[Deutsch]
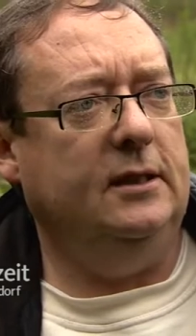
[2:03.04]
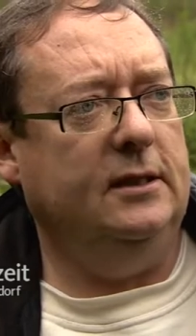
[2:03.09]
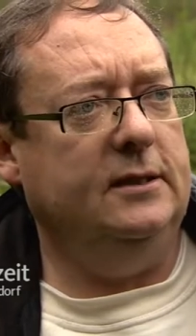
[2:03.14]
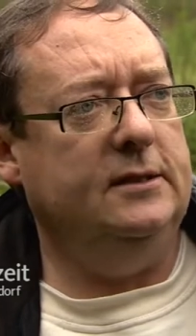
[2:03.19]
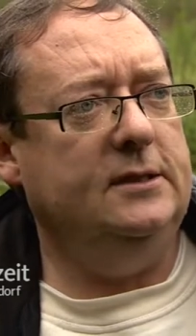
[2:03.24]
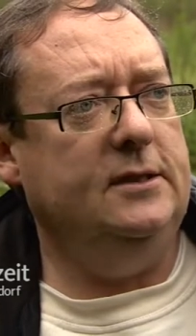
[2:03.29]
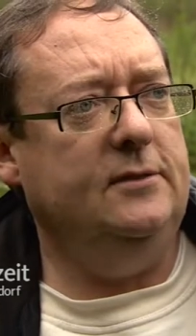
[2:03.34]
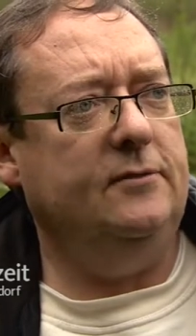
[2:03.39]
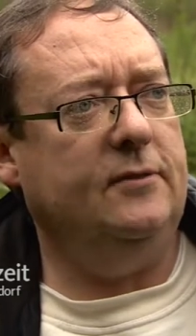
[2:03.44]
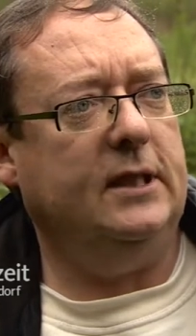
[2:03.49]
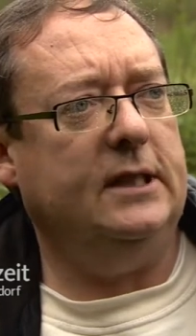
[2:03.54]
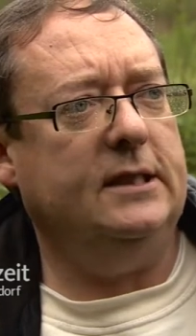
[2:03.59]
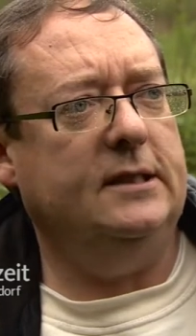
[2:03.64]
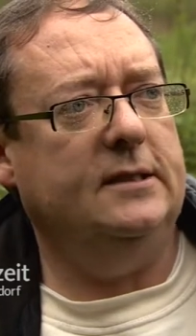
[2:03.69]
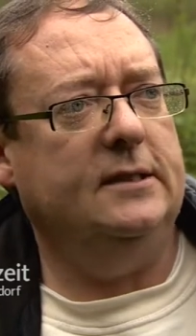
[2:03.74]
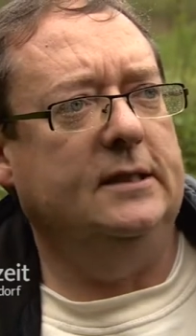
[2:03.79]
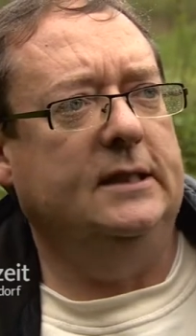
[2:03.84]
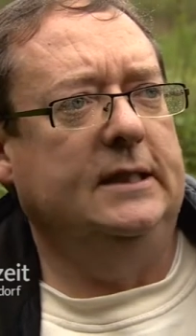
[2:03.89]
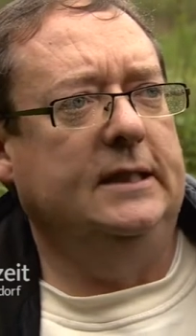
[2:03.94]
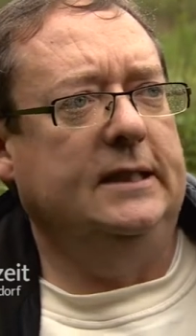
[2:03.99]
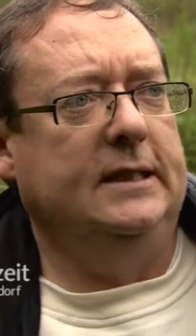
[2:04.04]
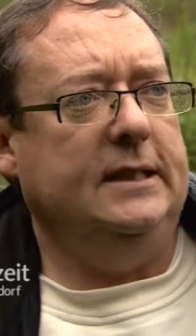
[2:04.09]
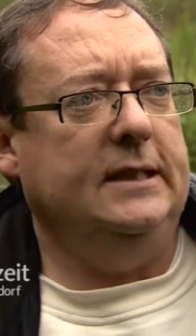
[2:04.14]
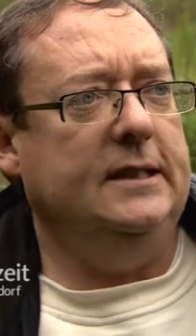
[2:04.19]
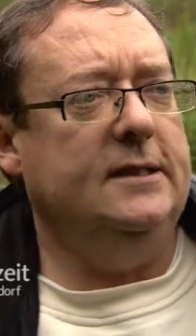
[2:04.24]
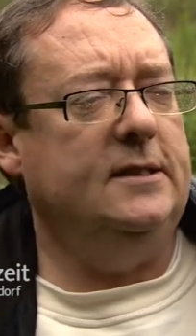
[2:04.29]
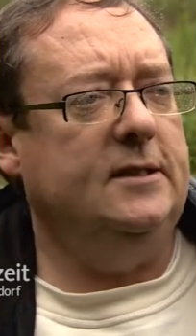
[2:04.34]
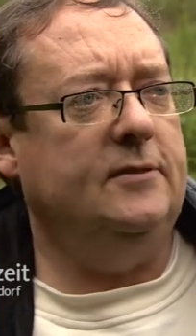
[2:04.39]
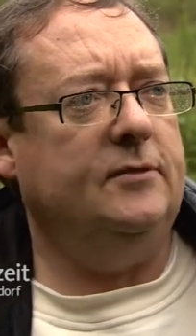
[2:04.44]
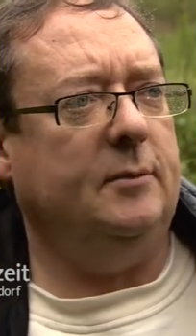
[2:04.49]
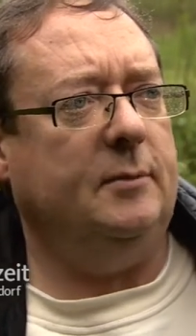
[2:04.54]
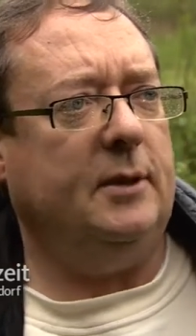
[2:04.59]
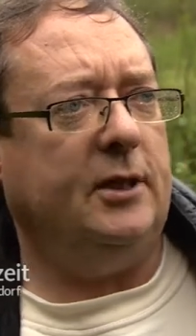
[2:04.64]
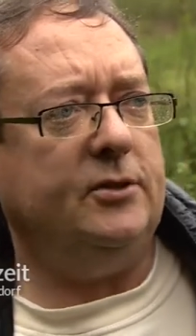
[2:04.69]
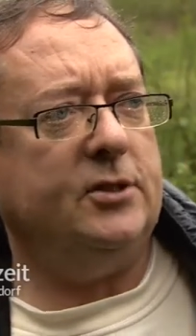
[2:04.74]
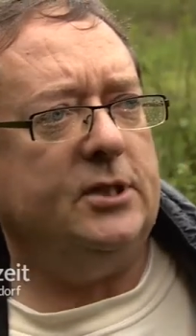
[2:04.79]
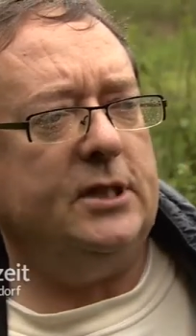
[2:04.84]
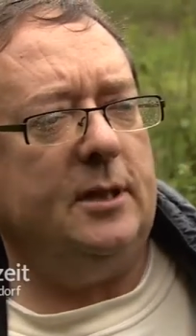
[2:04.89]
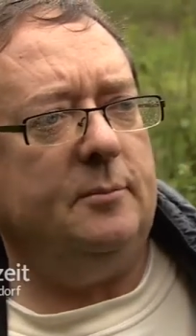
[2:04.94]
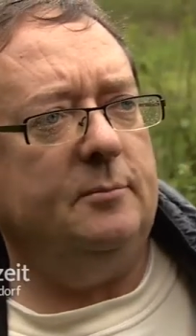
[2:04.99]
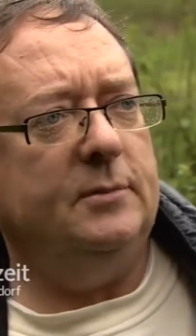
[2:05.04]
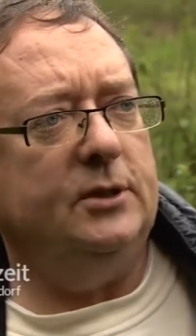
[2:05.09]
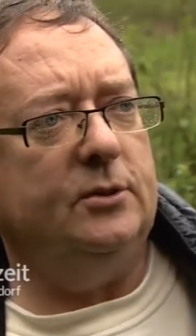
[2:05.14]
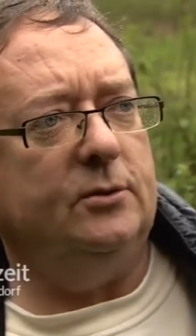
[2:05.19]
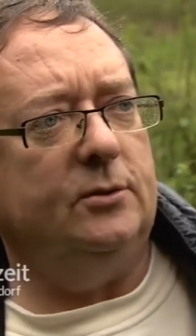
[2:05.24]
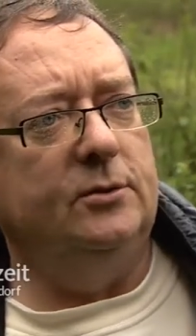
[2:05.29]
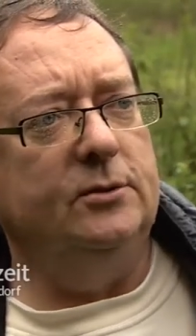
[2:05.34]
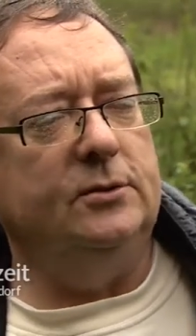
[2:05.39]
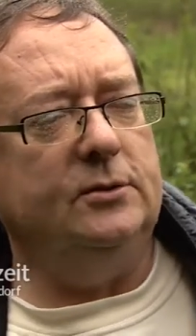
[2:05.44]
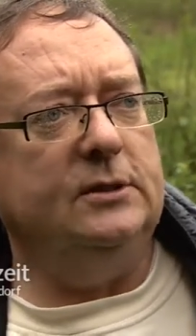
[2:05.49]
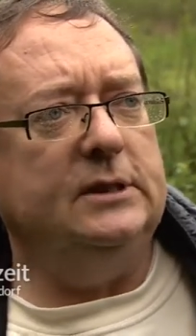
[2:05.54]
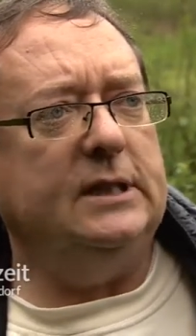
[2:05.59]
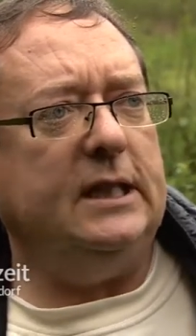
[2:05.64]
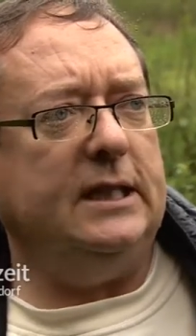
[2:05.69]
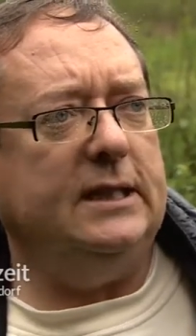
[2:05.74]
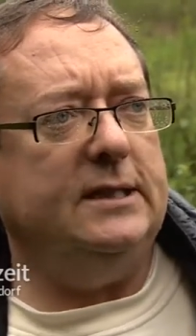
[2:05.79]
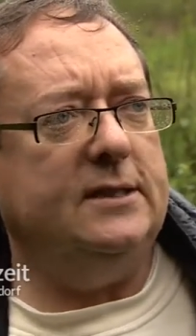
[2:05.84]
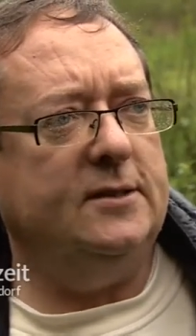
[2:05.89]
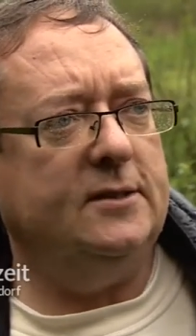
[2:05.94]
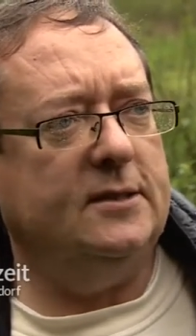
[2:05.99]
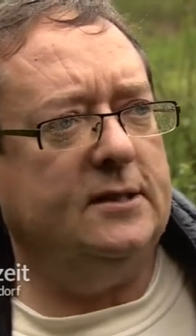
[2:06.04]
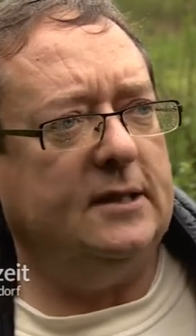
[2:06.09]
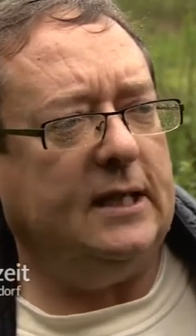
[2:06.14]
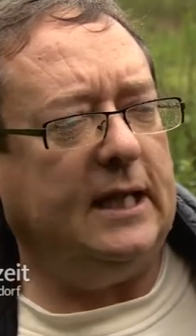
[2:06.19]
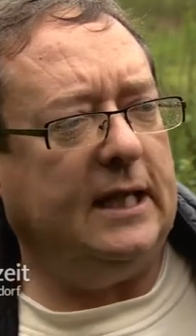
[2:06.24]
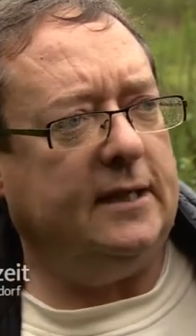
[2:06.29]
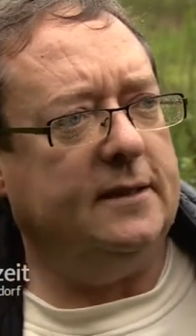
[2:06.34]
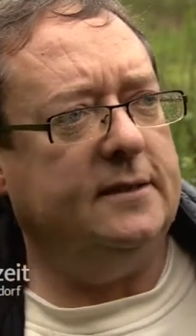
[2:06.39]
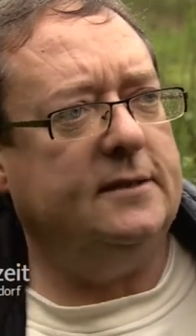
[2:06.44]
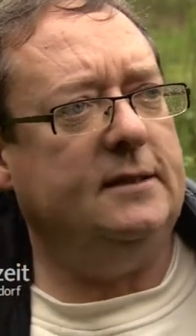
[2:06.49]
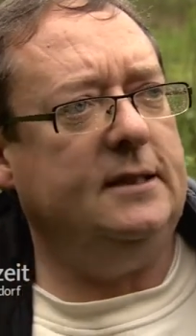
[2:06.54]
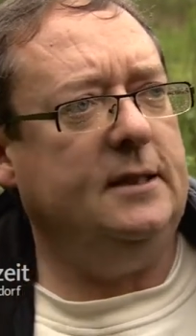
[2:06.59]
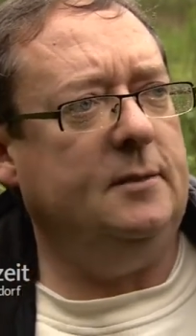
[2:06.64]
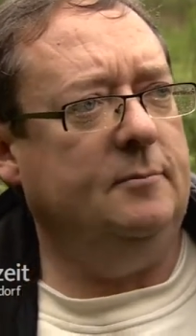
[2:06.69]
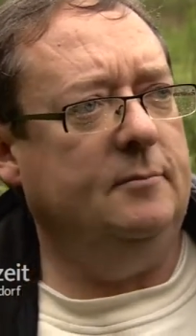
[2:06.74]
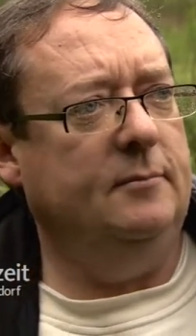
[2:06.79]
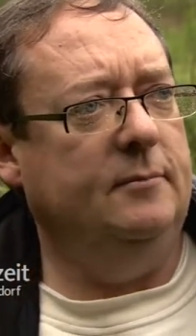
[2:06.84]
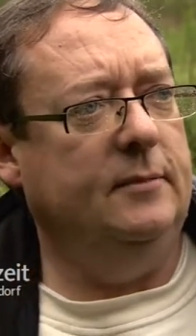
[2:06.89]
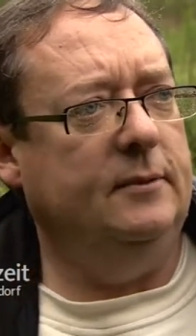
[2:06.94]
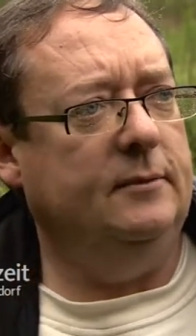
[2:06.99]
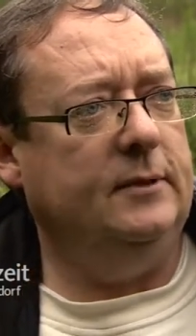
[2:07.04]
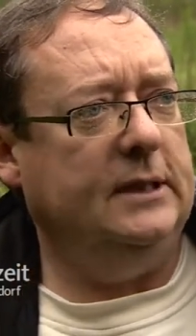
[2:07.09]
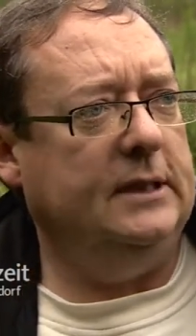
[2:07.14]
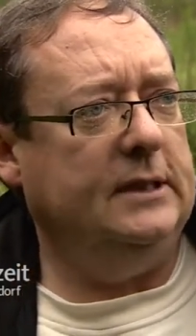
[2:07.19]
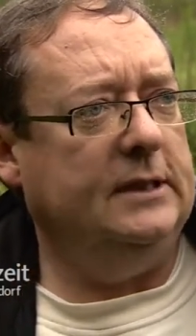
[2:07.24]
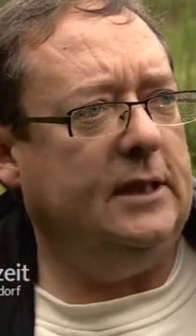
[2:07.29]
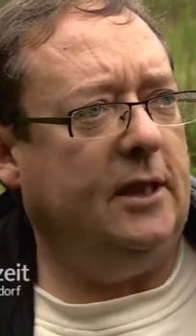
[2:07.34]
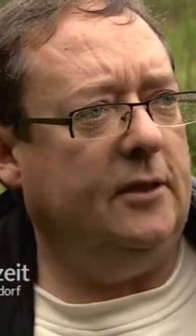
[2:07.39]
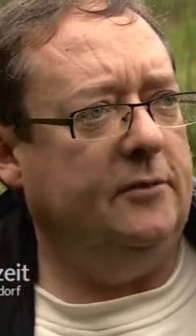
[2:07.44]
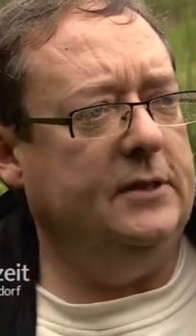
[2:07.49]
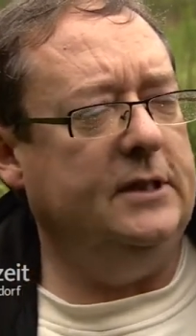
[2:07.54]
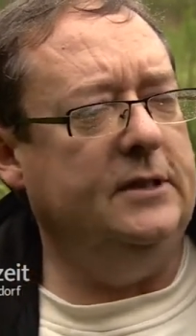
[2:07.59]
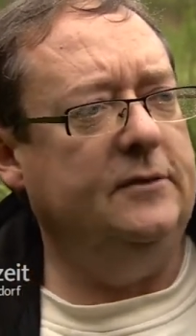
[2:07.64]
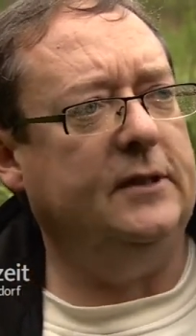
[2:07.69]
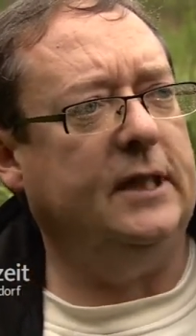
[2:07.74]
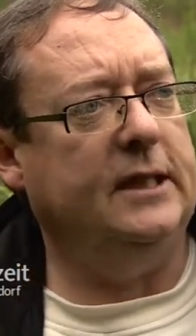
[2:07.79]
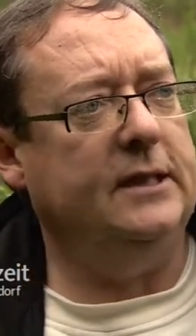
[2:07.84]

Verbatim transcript: äh, Tiefland ist sie vom Aussterben bedroht und als Art eben äh, auf Hilfe